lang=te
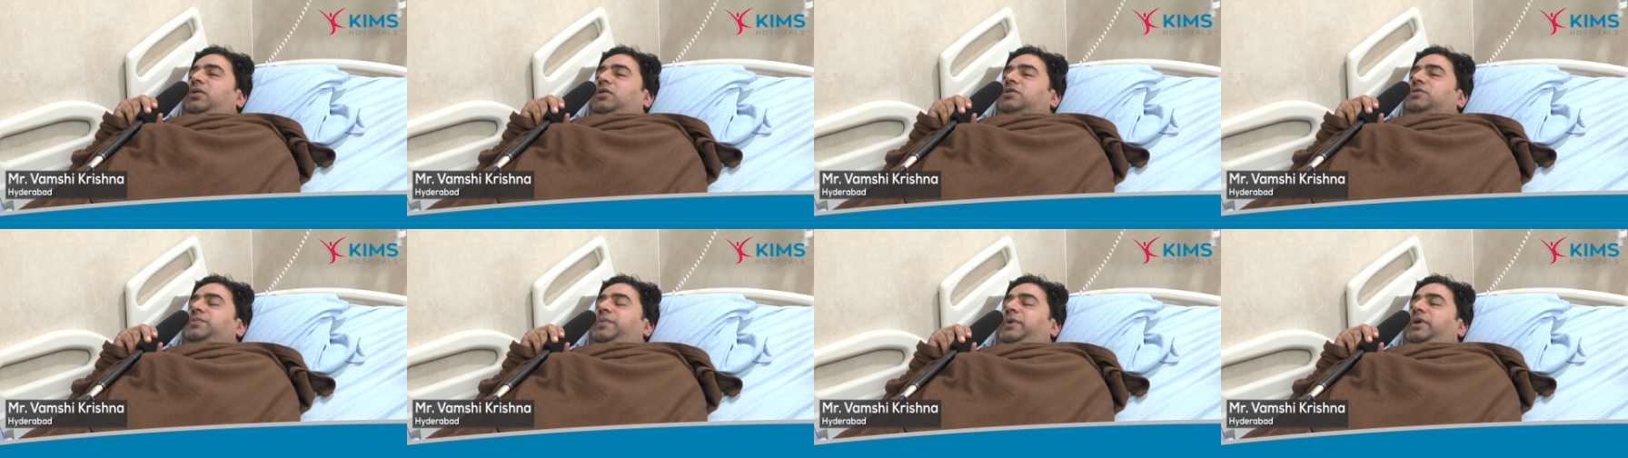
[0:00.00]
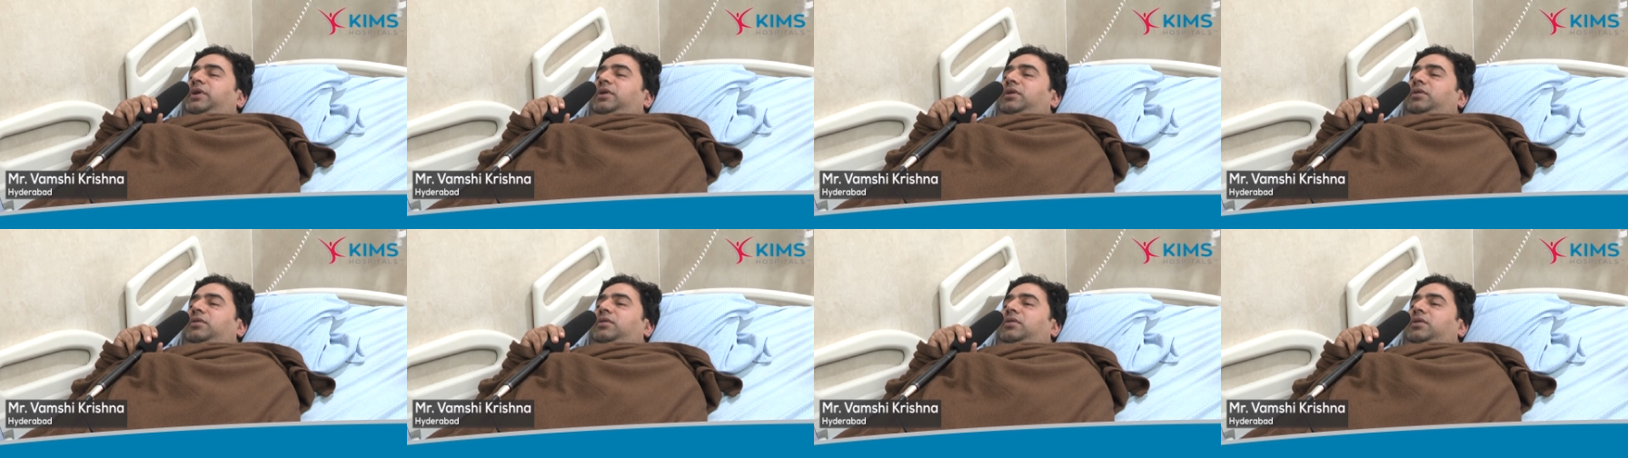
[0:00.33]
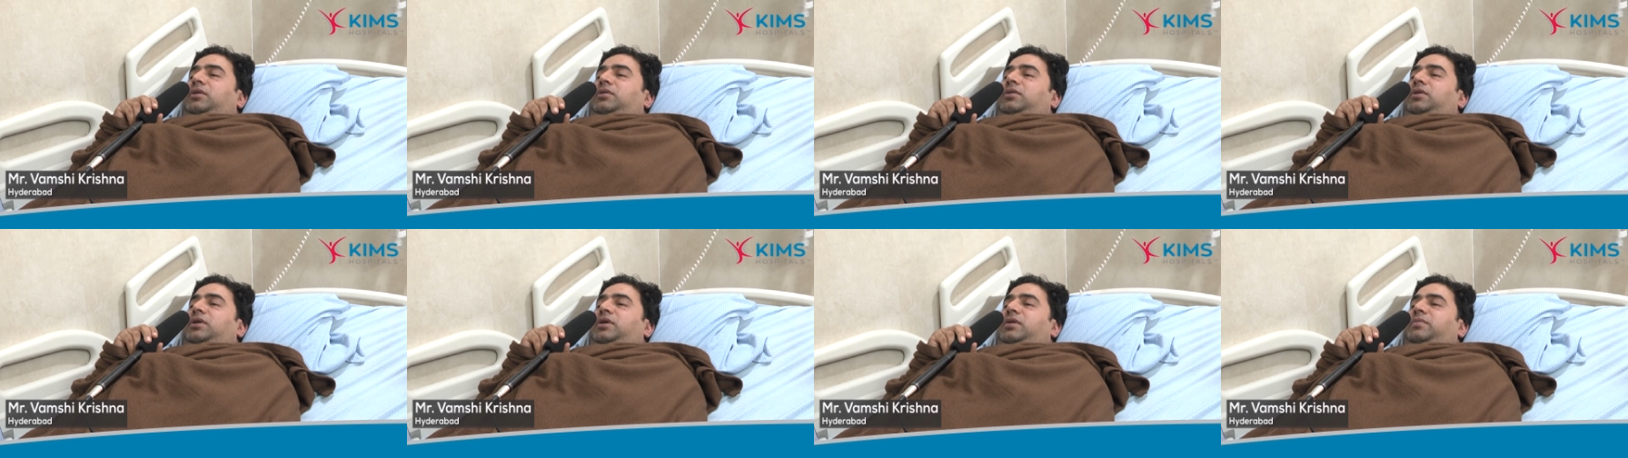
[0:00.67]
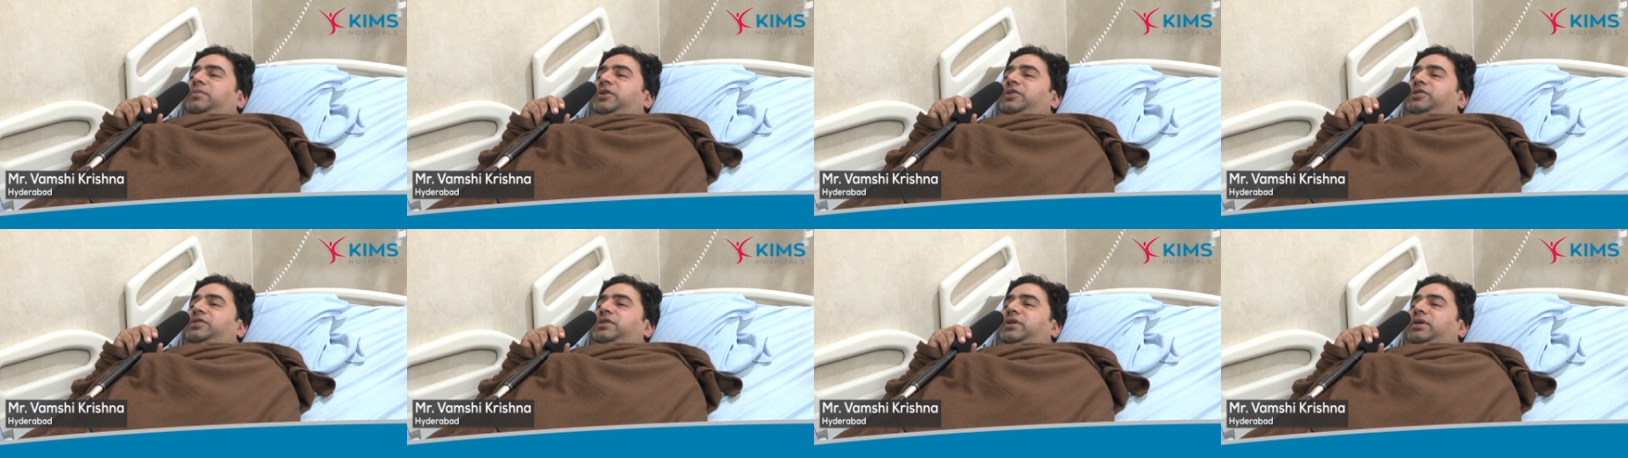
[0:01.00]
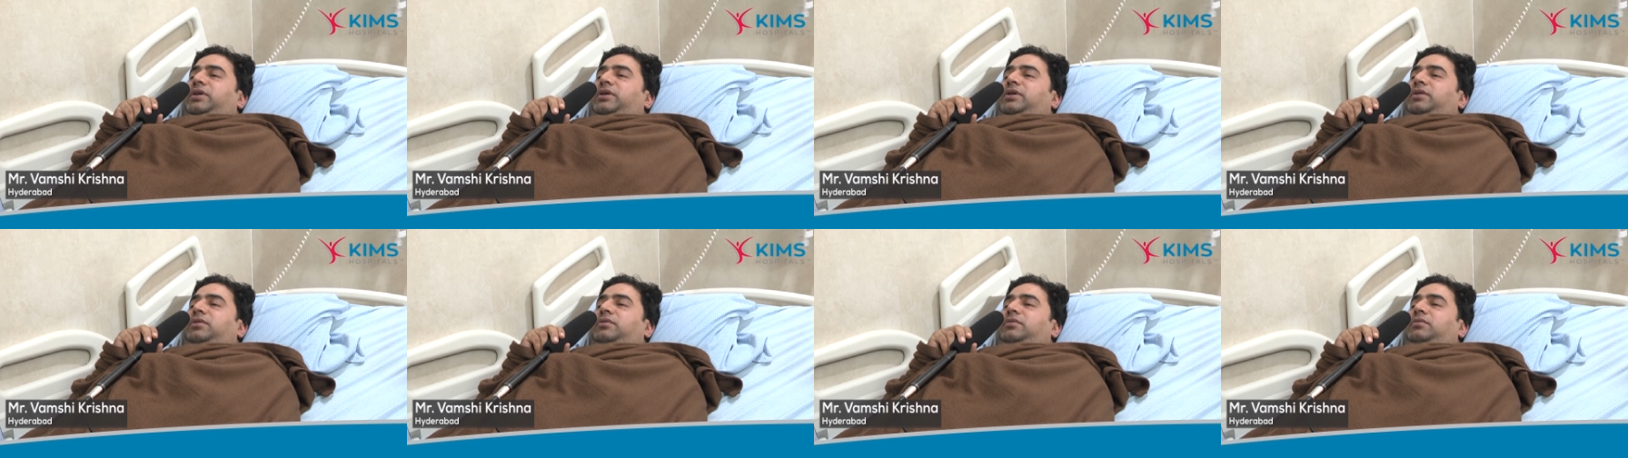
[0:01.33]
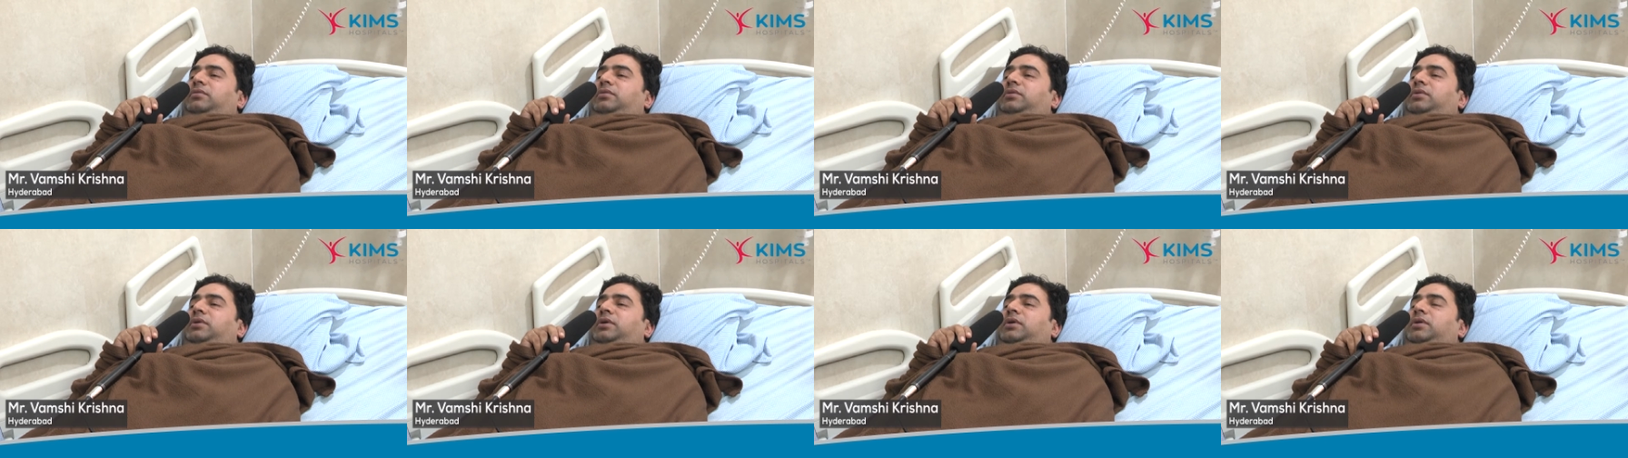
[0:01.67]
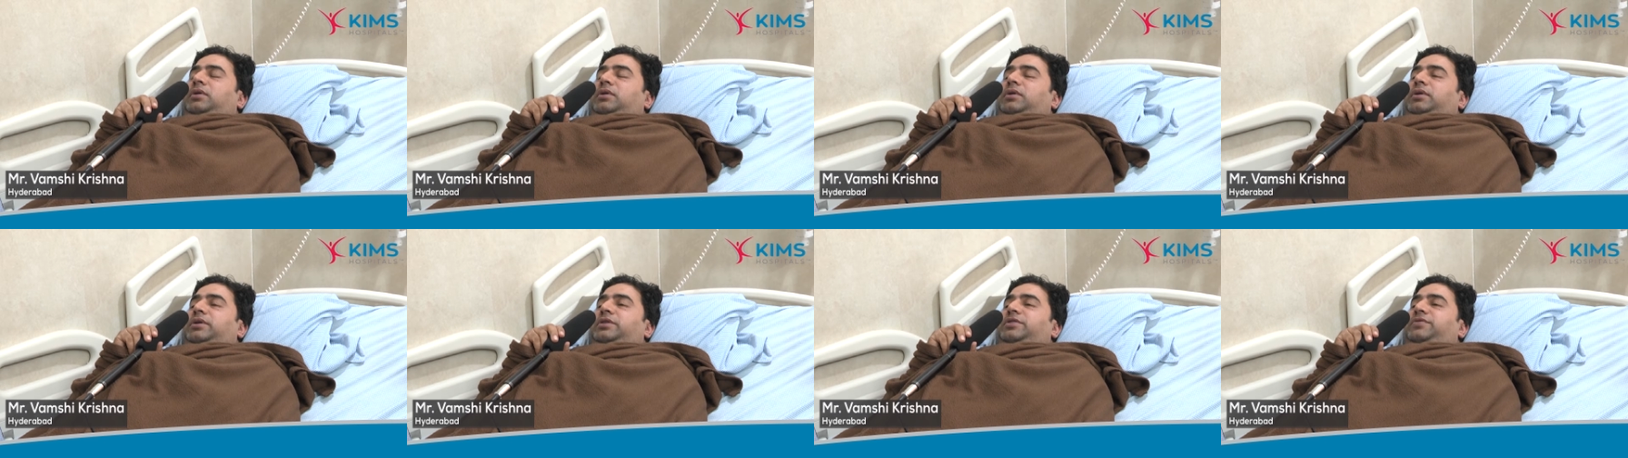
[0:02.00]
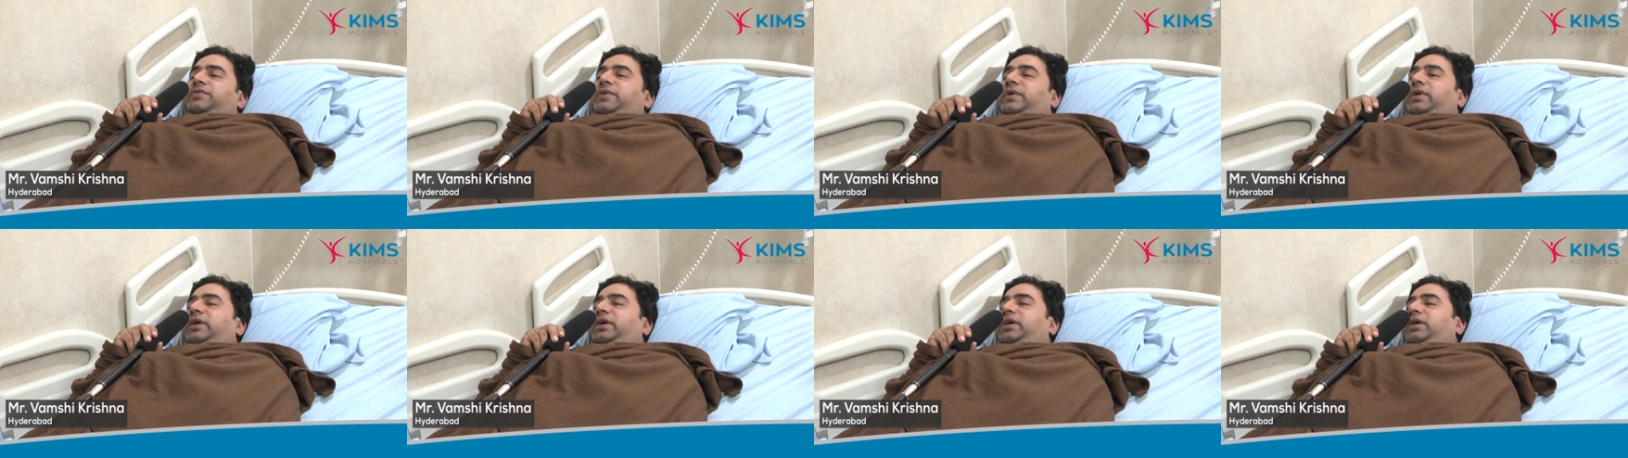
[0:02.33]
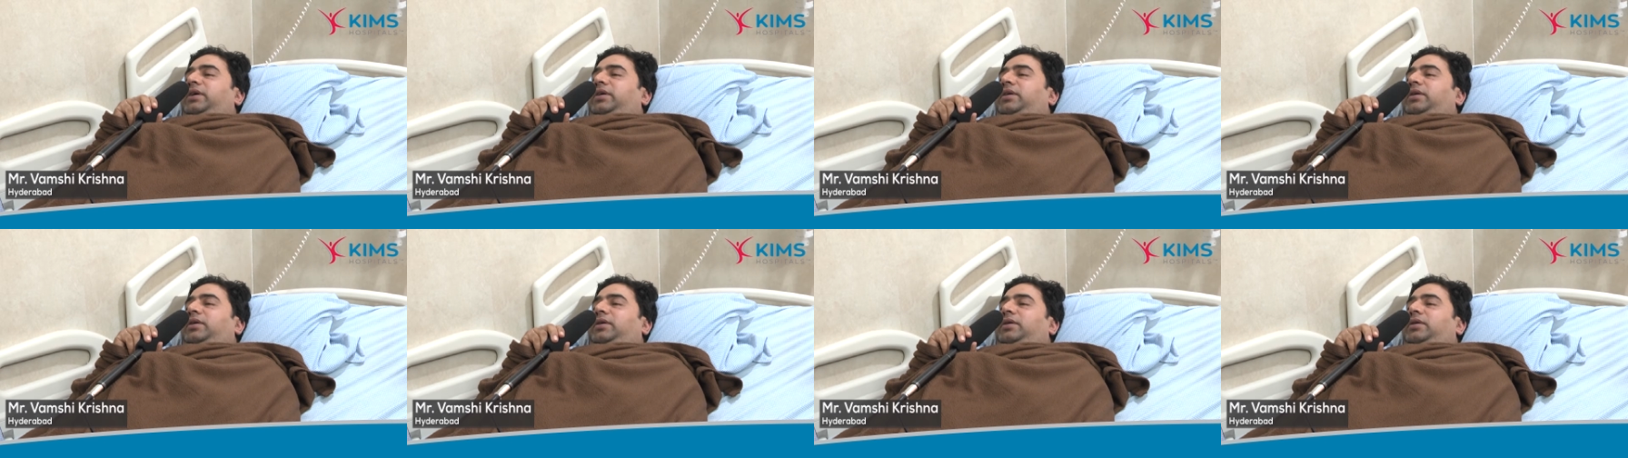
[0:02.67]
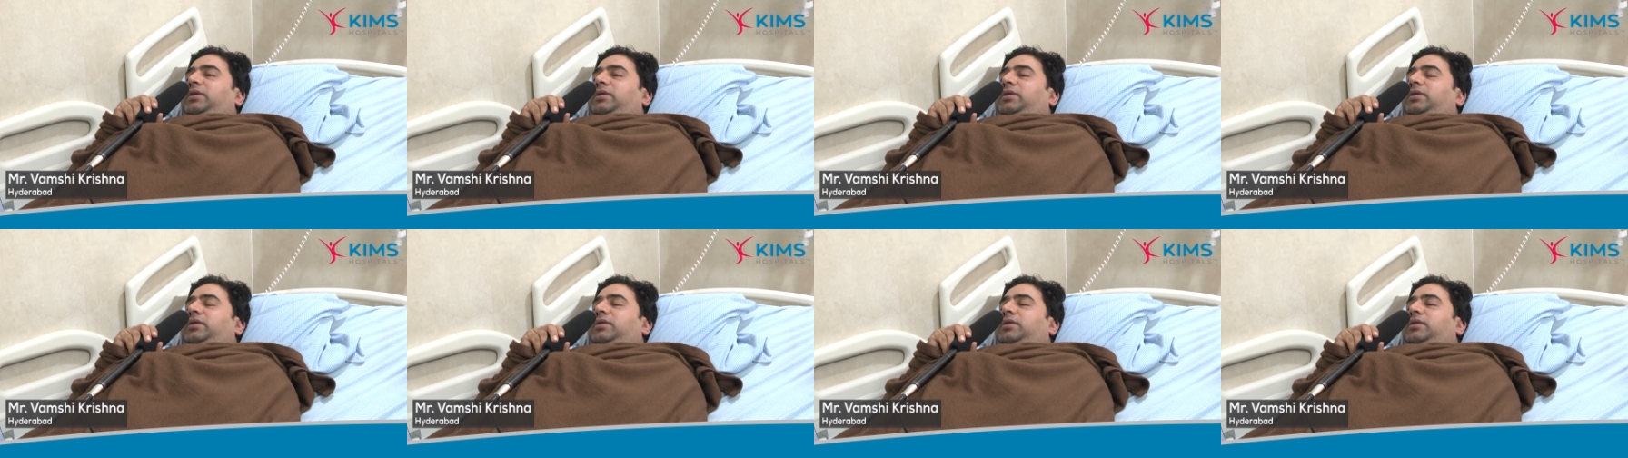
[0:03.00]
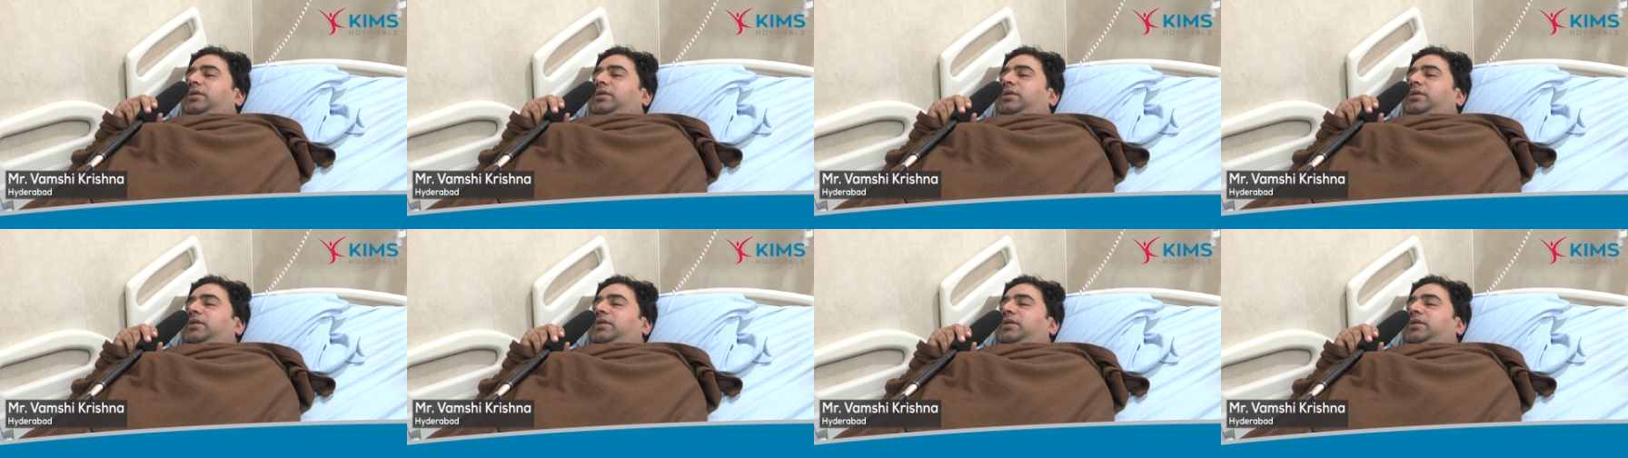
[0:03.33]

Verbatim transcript: హాస్పిటల్లో డాక్టర్ రామకృష్ణ గారు ఈజ్ వెరీ uh,